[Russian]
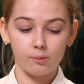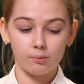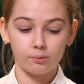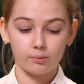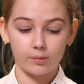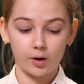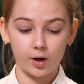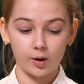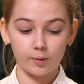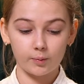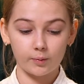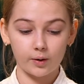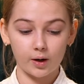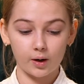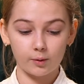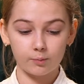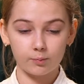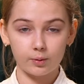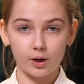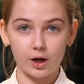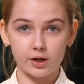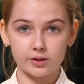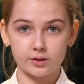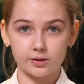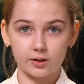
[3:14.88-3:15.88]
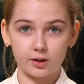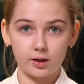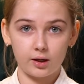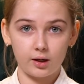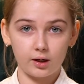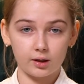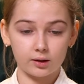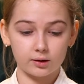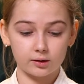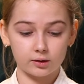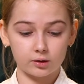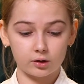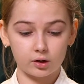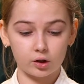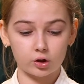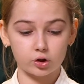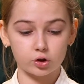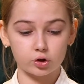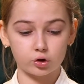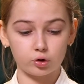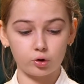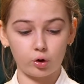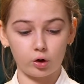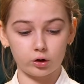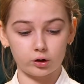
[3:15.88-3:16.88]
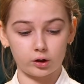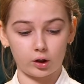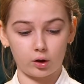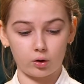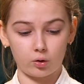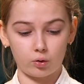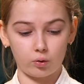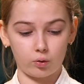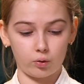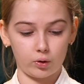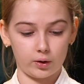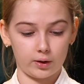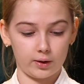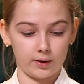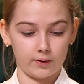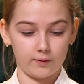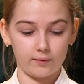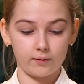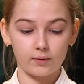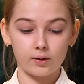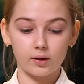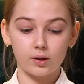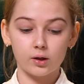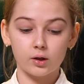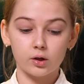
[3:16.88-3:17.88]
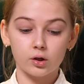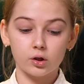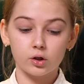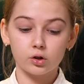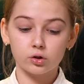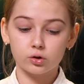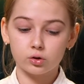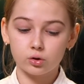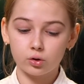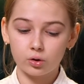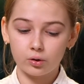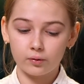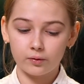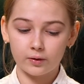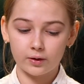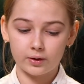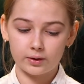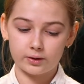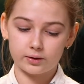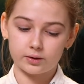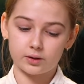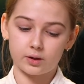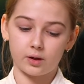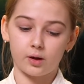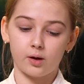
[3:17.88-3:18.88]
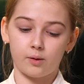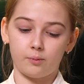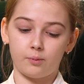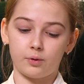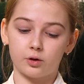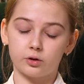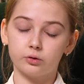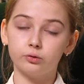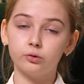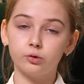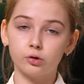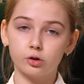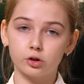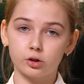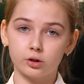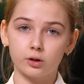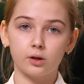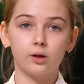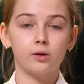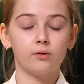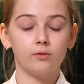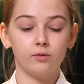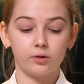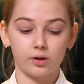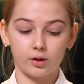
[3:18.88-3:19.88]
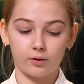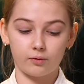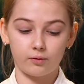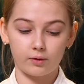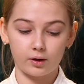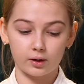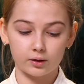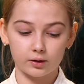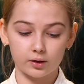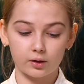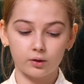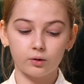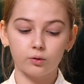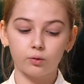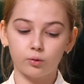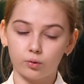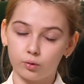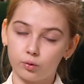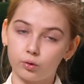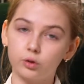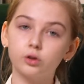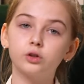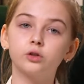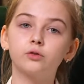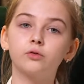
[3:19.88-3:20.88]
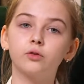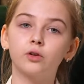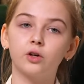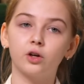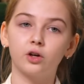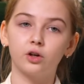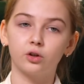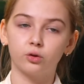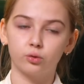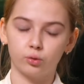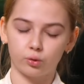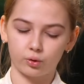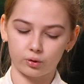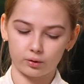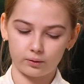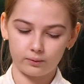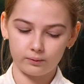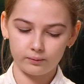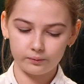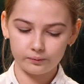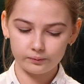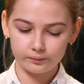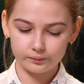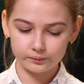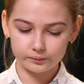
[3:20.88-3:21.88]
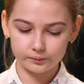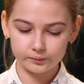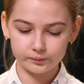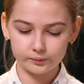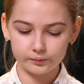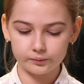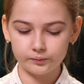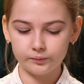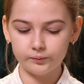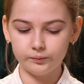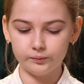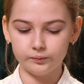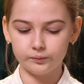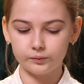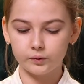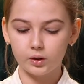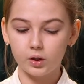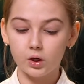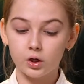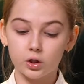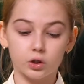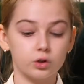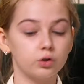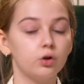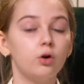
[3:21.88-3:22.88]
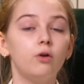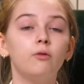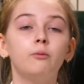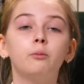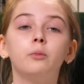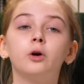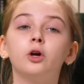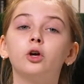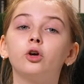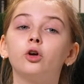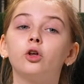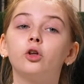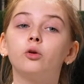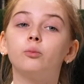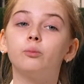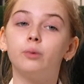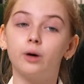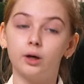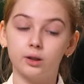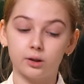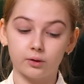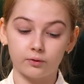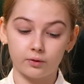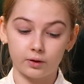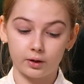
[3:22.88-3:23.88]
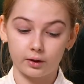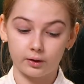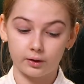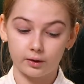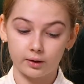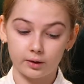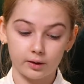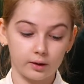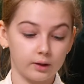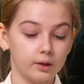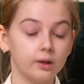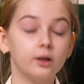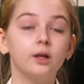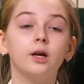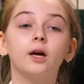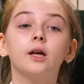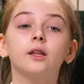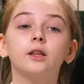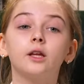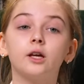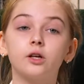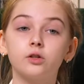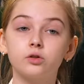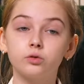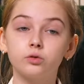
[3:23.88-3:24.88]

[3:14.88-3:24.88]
Мама опять «Это что такое?» И снова Лиска послушно, виновата, ходит в коридор. Слов мы ее не баловали, и она